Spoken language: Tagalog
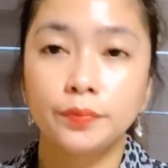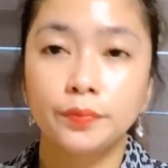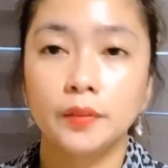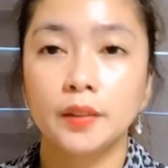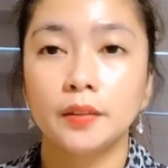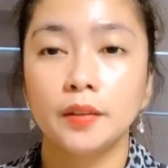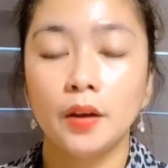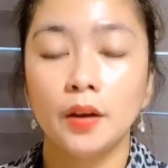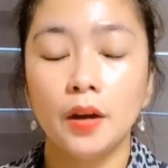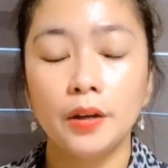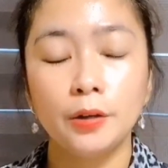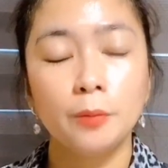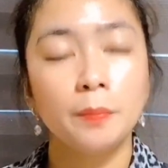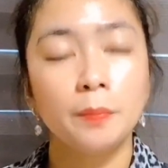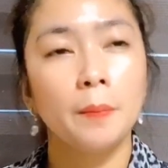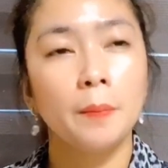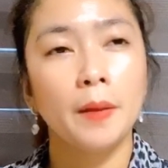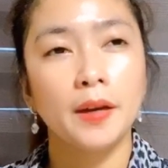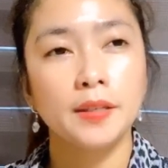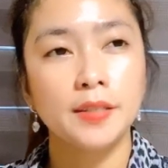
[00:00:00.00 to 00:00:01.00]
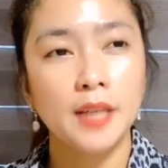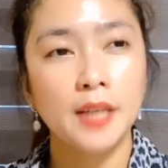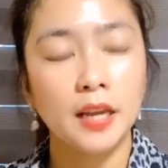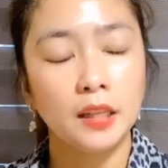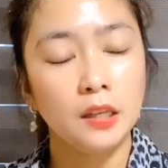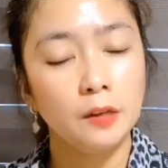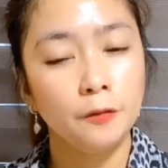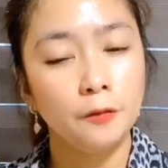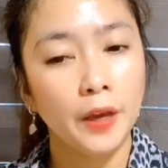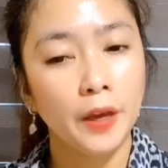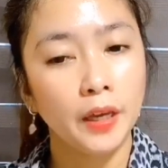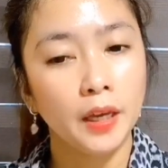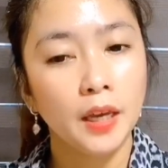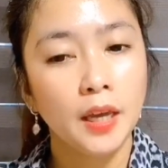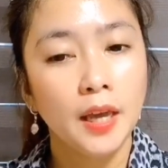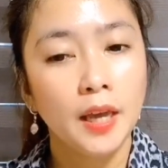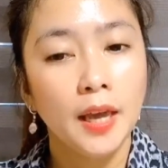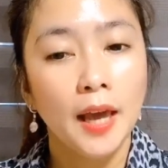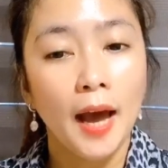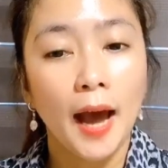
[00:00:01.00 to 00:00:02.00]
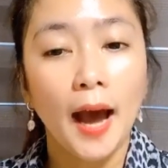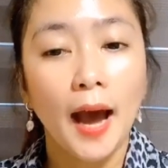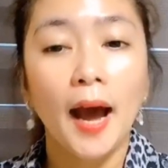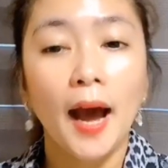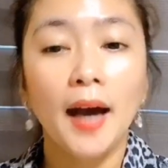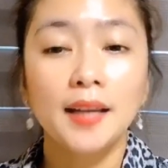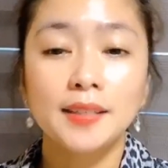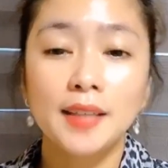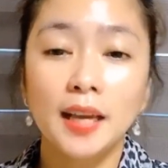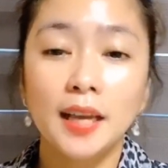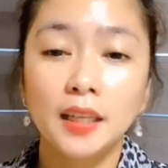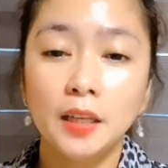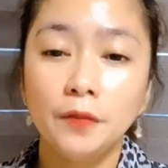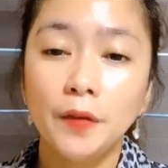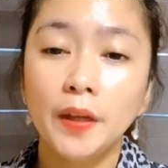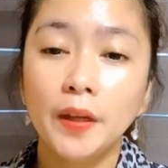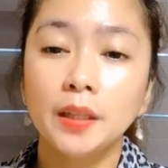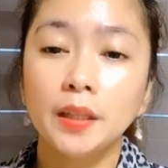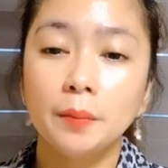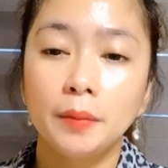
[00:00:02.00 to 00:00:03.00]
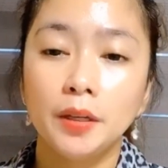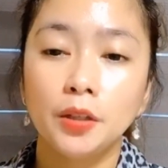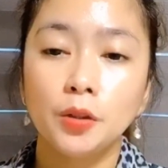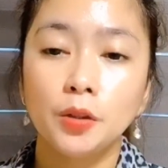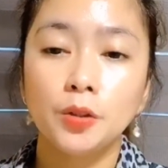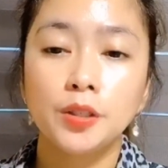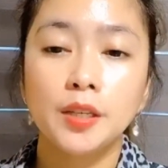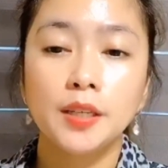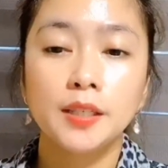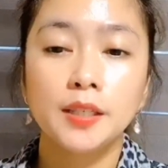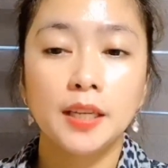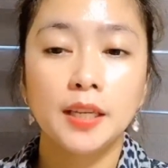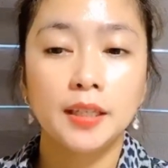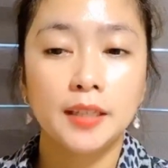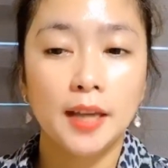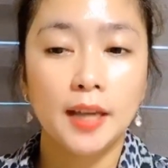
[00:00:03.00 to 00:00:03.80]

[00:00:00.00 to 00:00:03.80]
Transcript: Ano pa bang side effect? Uh, ang side effect naman ito sa skin natin,